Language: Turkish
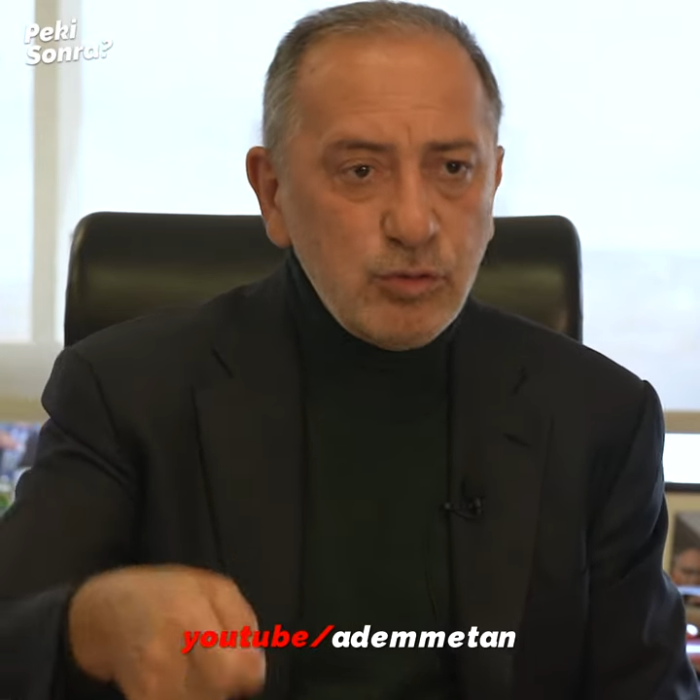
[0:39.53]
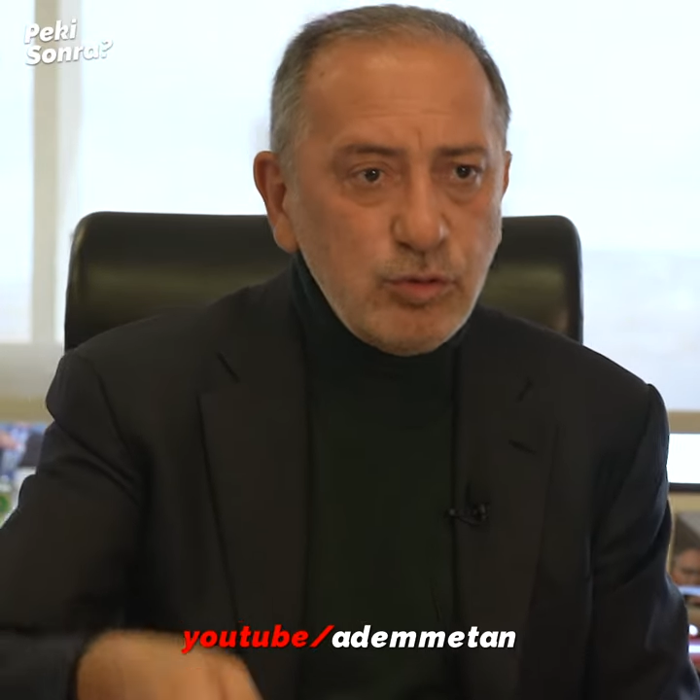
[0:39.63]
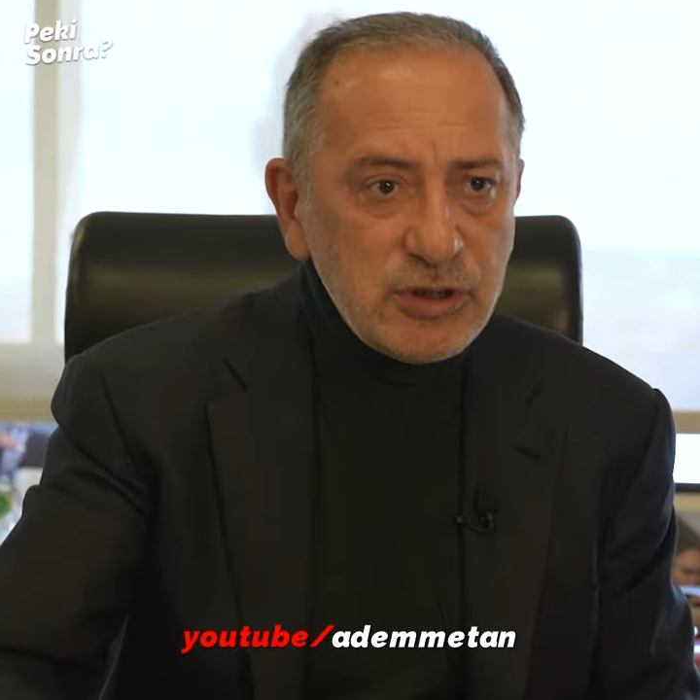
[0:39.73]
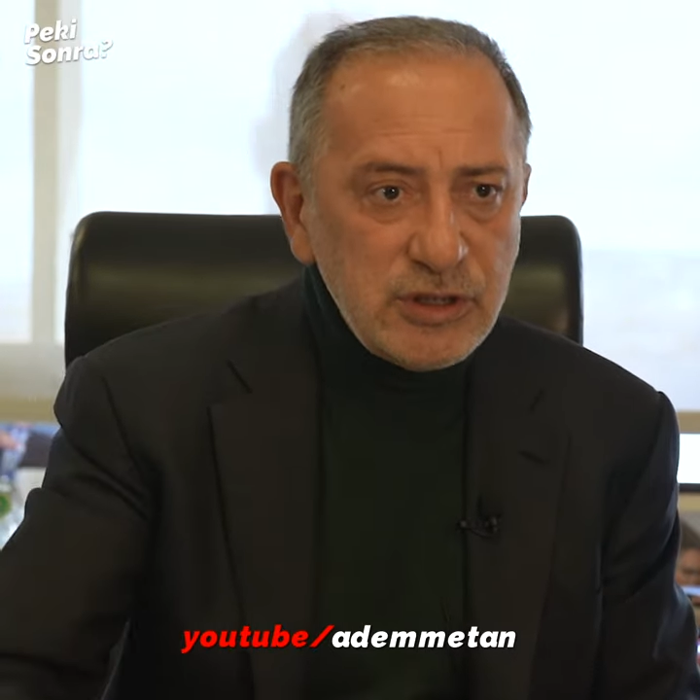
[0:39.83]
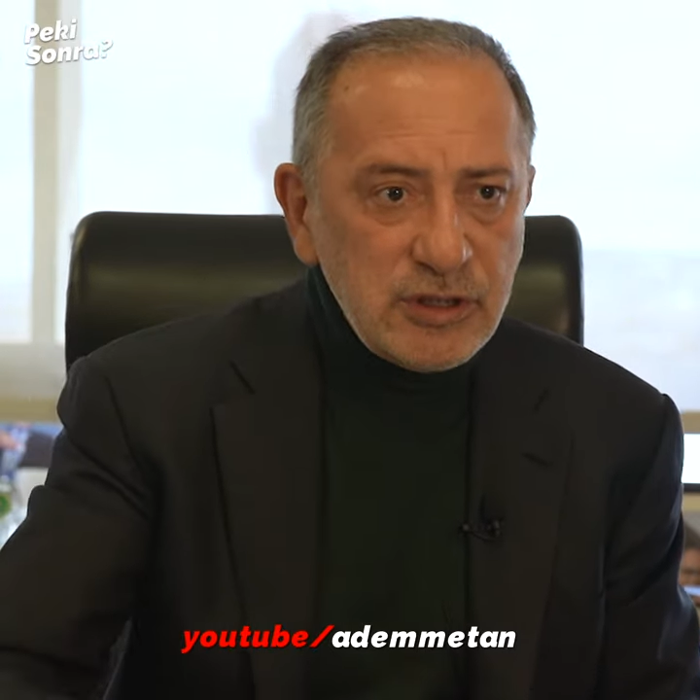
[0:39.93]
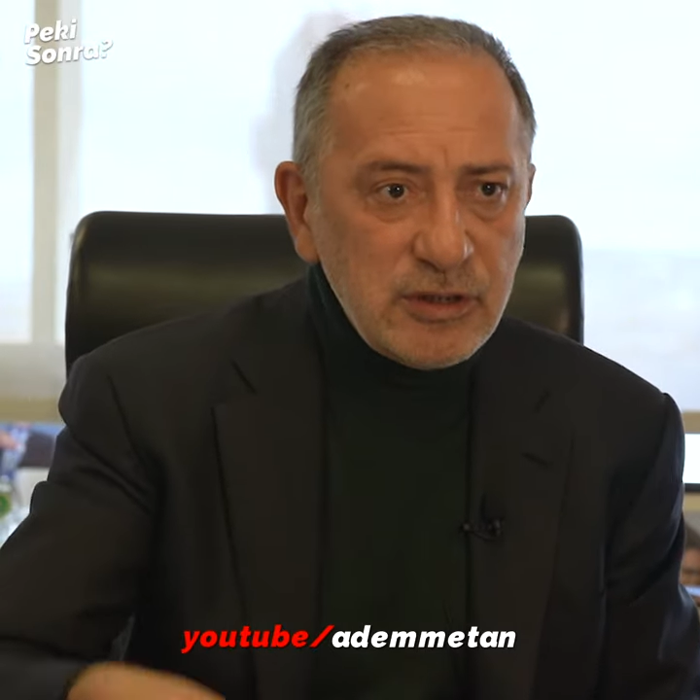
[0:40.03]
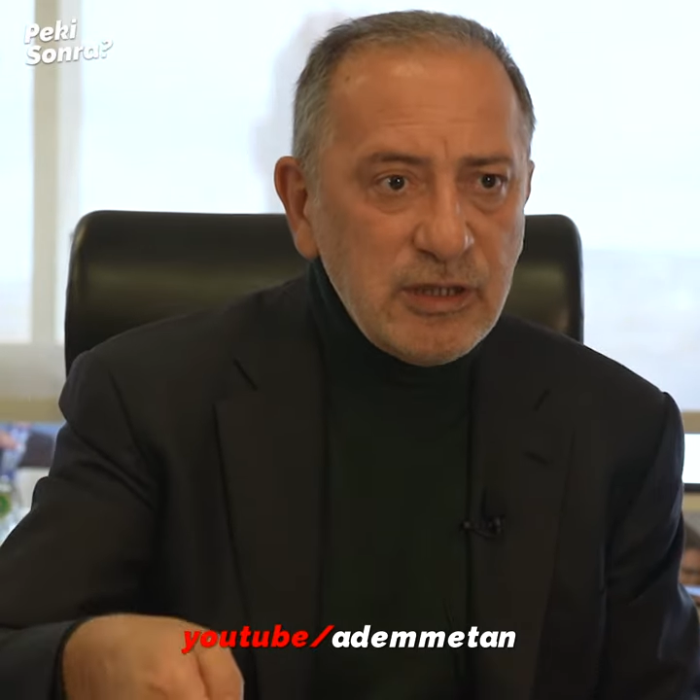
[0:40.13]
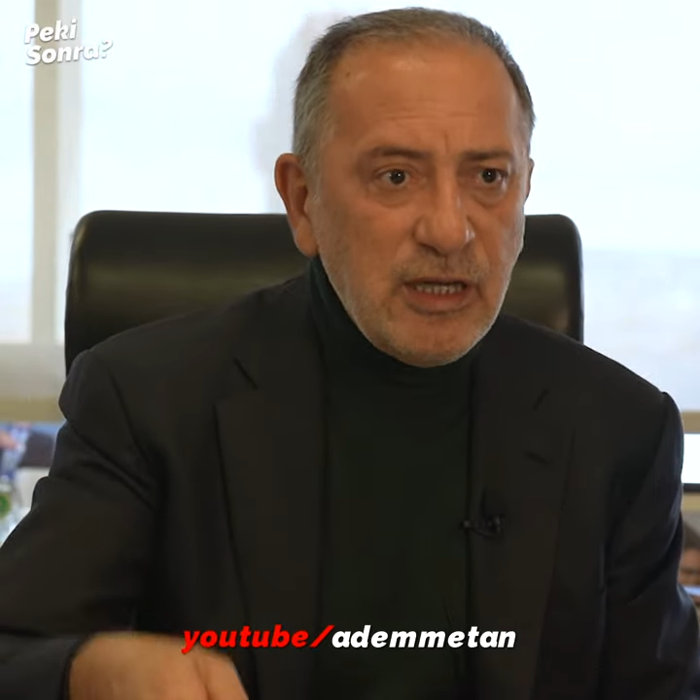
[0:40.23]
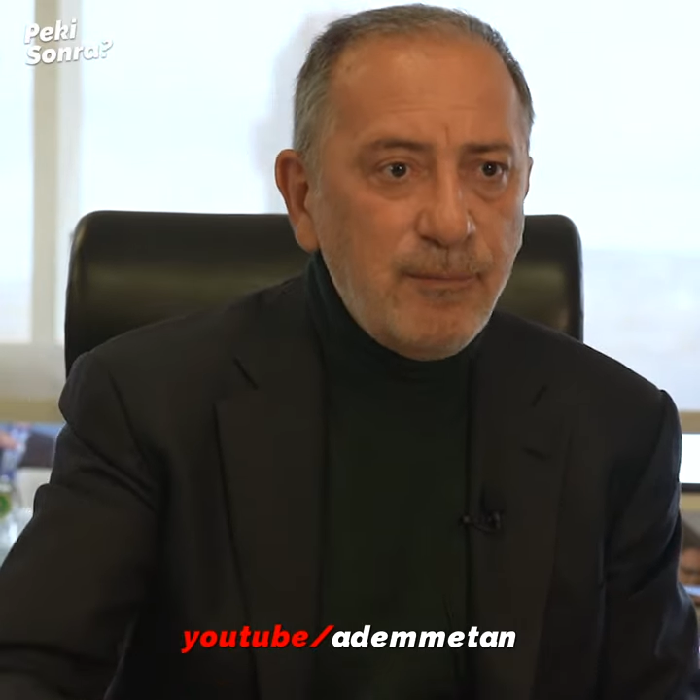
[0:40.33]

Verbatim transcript: Türkiye'nin